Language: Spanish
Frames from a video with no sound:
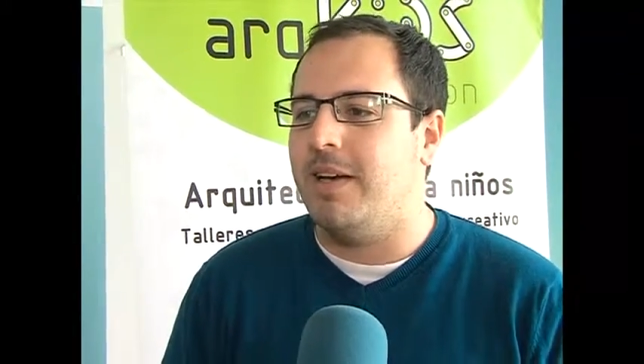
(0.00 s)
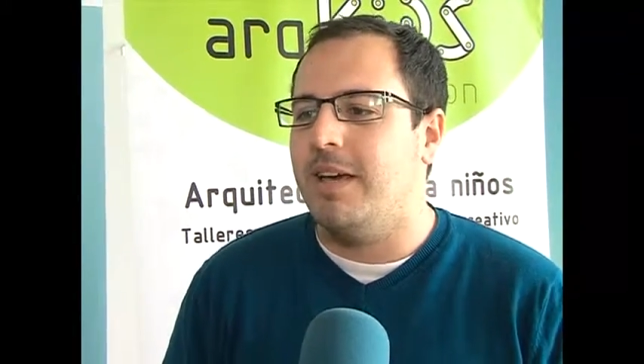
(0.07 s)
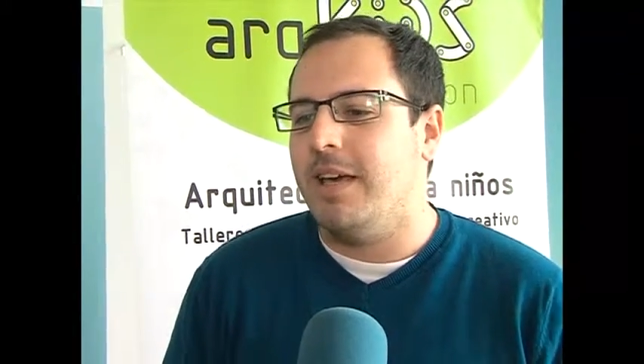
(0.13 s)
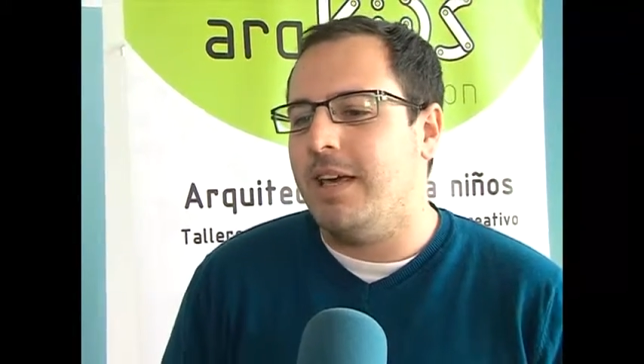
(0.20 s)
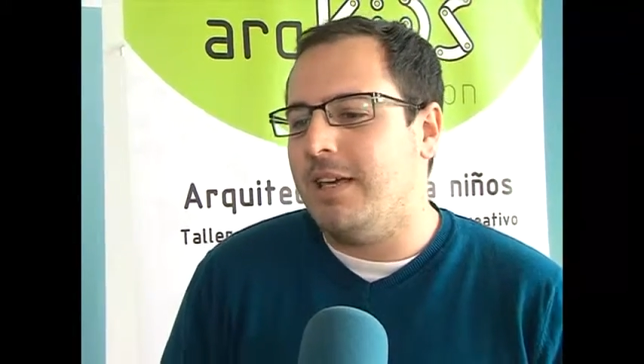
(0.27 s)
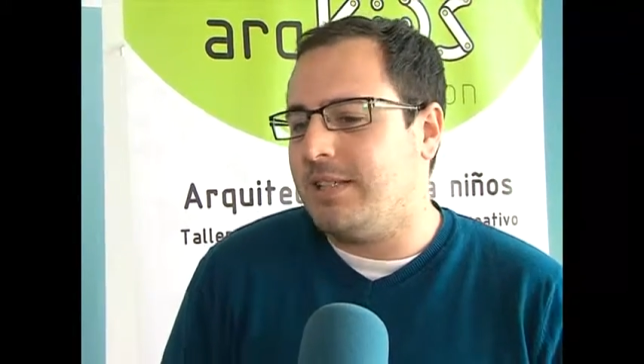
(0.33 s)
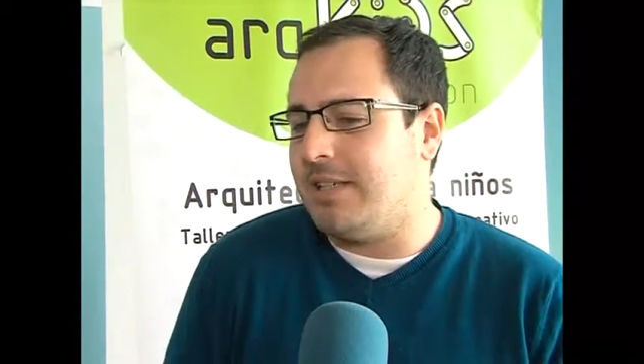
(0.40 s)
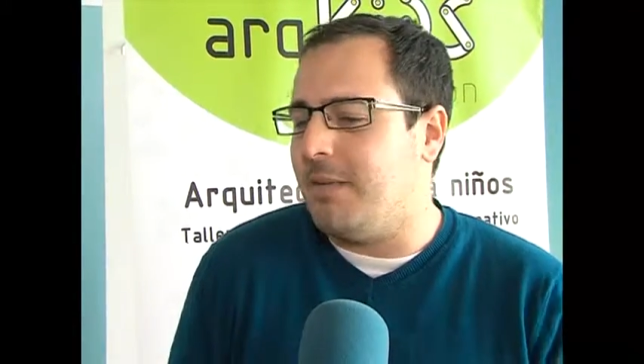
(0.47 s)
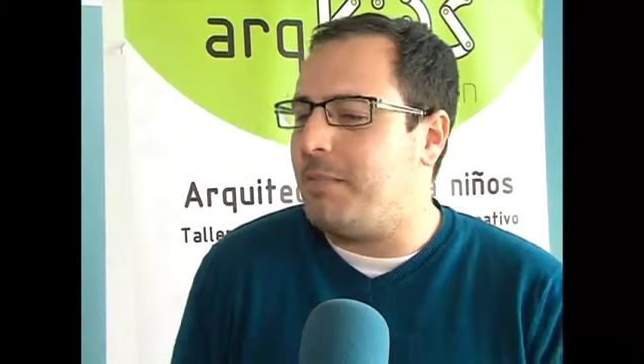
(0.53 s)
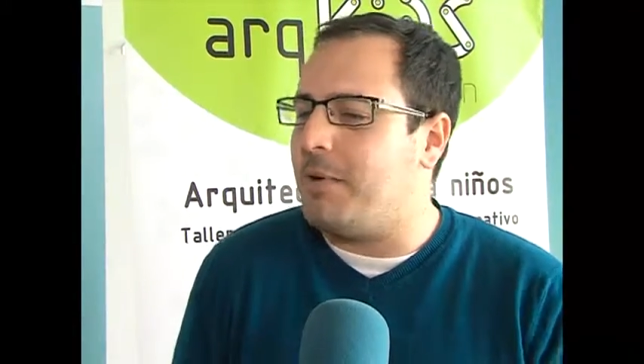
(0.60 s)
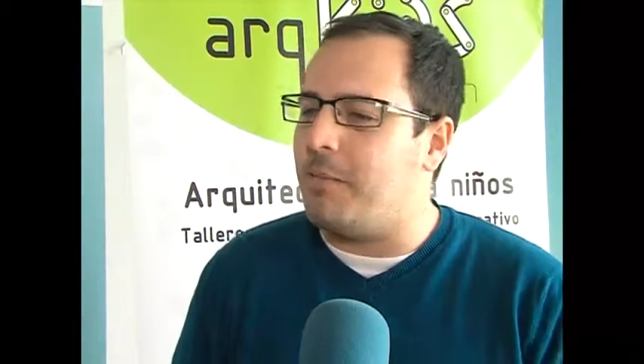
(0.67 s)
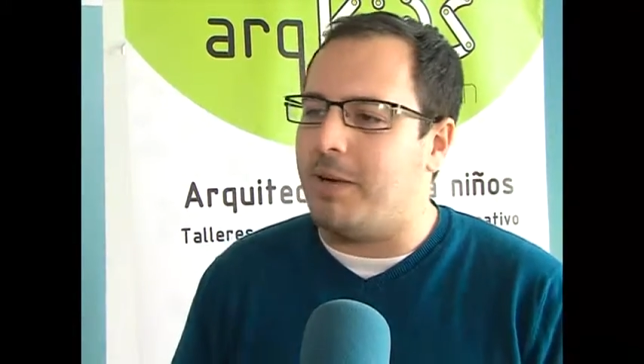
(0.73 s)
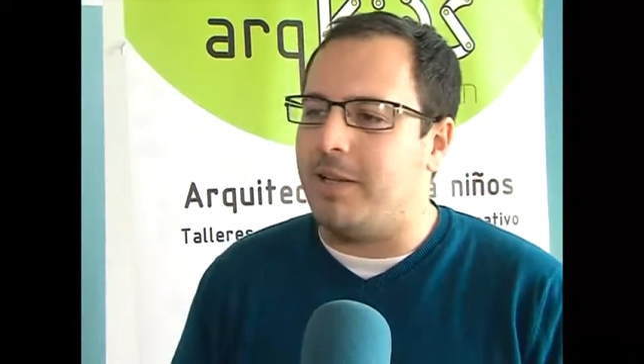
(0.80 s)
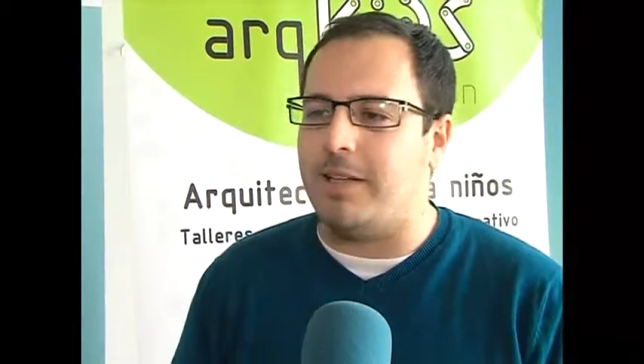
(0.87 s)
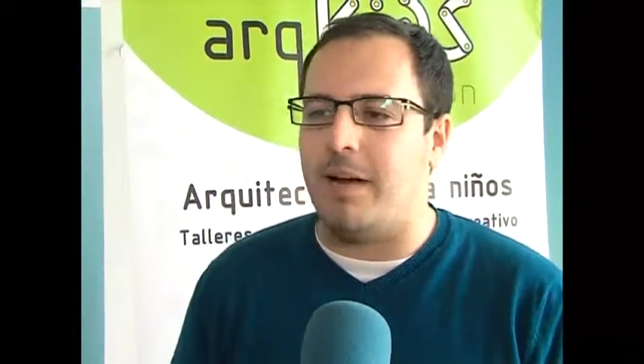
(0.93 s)
y siempre lo
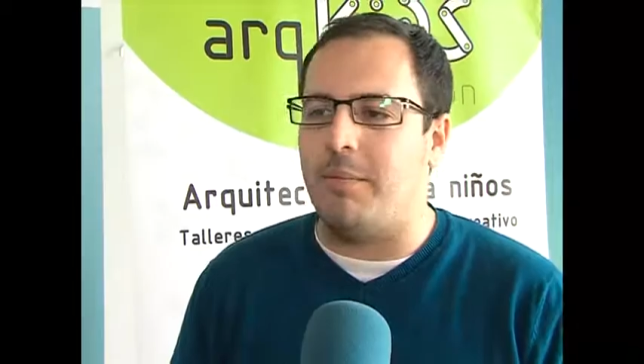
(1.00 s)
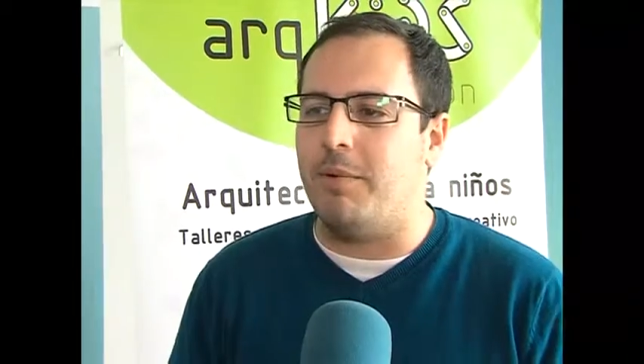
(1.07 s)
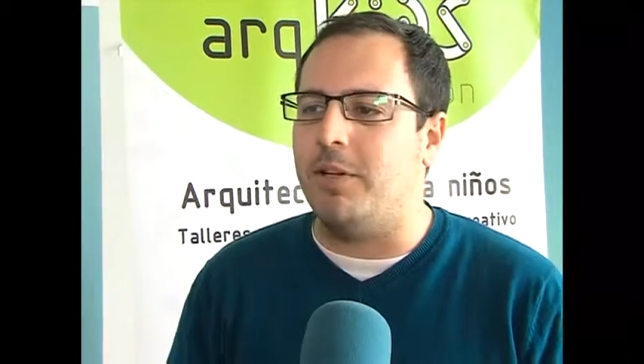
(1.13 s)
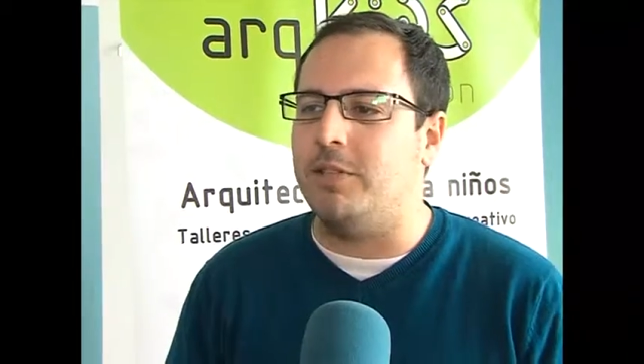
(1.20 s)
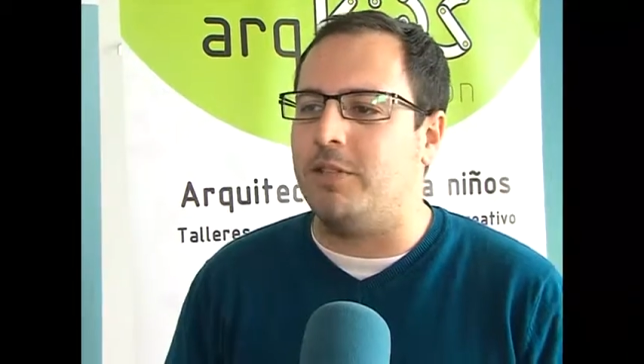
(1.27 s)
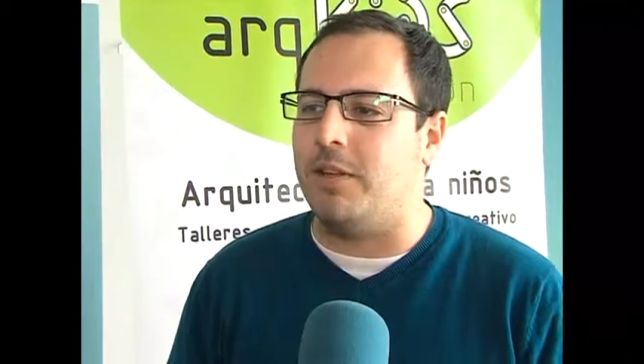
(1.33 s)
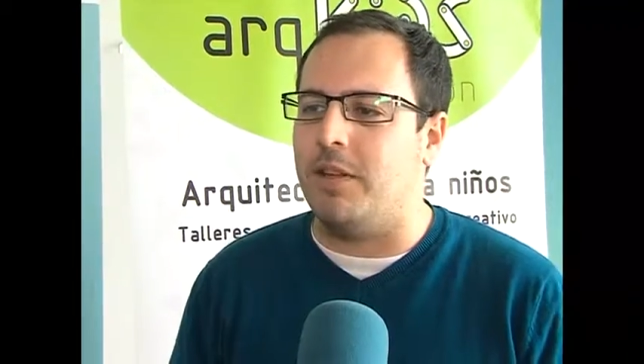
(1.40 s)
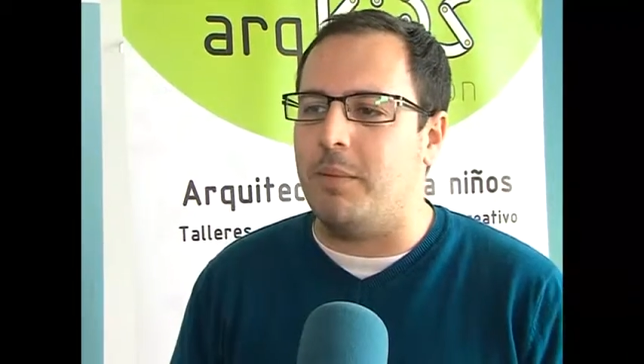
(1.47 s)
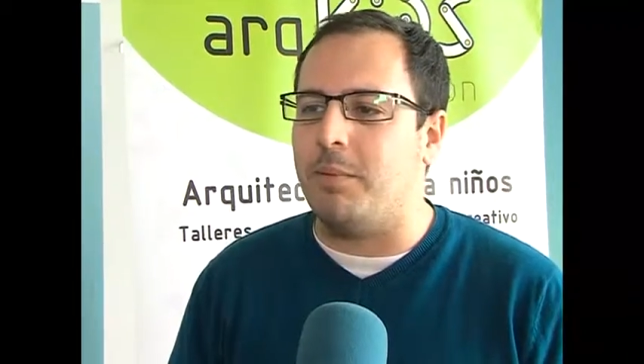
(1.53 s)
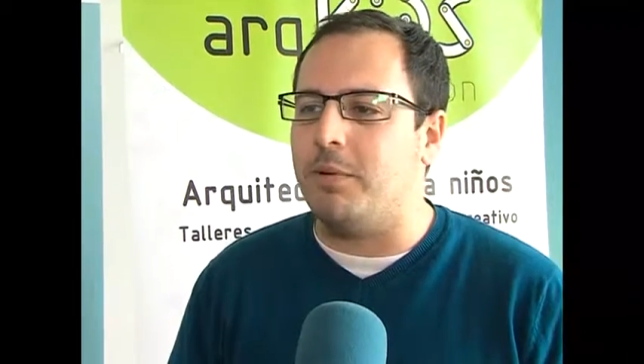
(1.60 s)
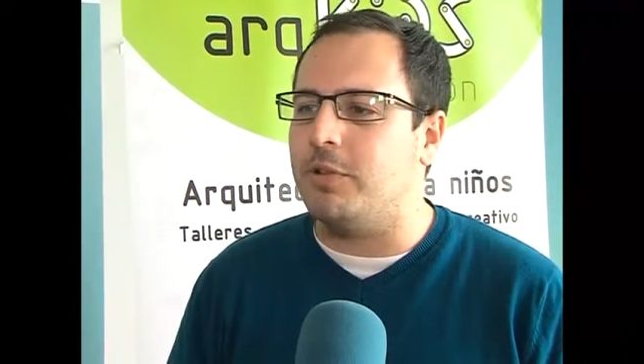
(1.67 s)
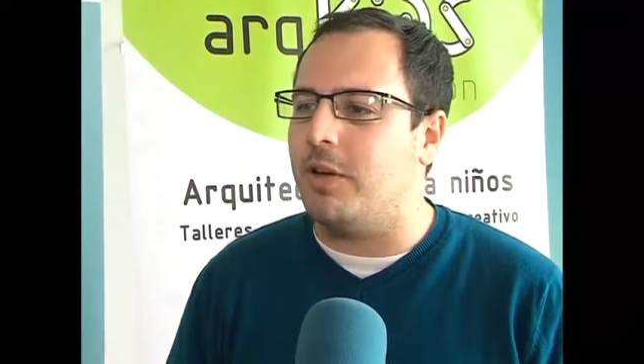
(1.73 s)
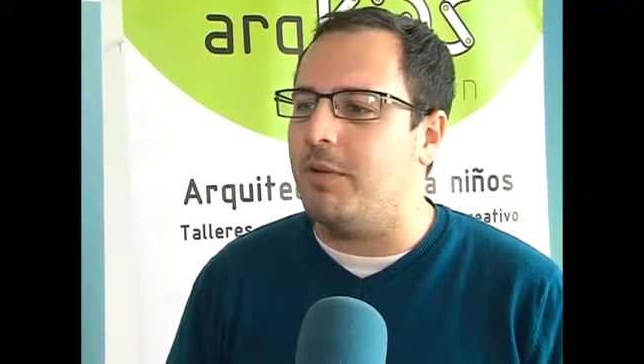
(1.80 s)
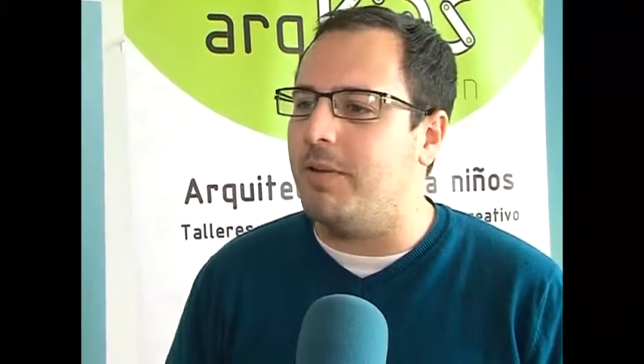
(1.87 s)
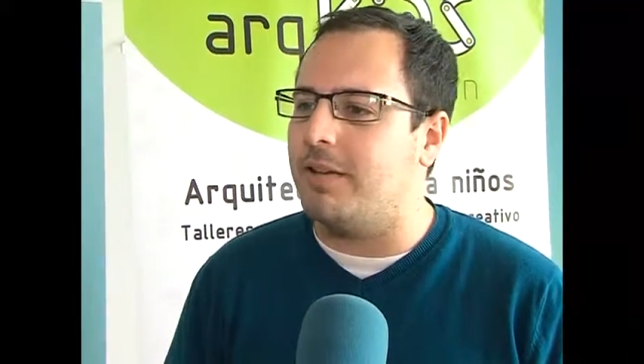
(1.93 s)
planteamos eso, desde el punto
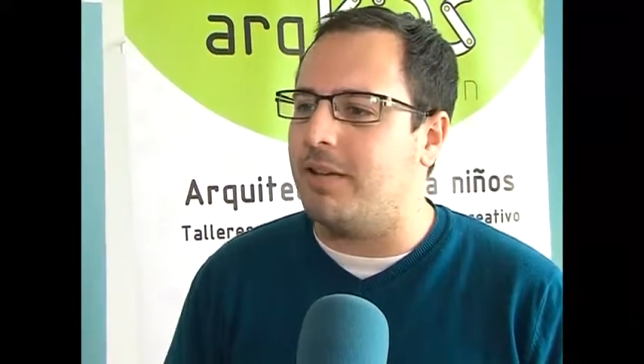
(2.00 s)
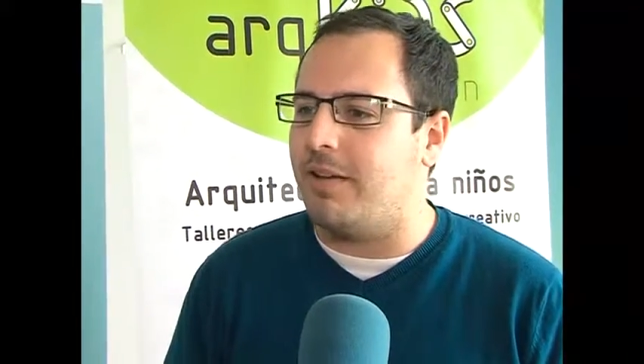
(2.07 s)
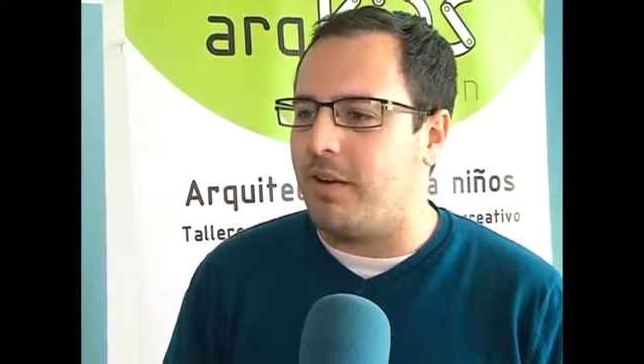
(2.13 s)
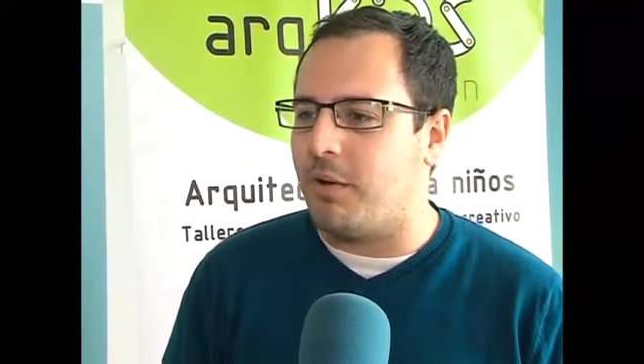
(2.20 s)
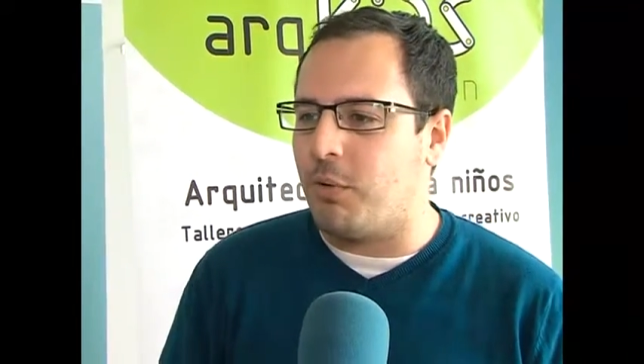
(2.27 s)
de vista del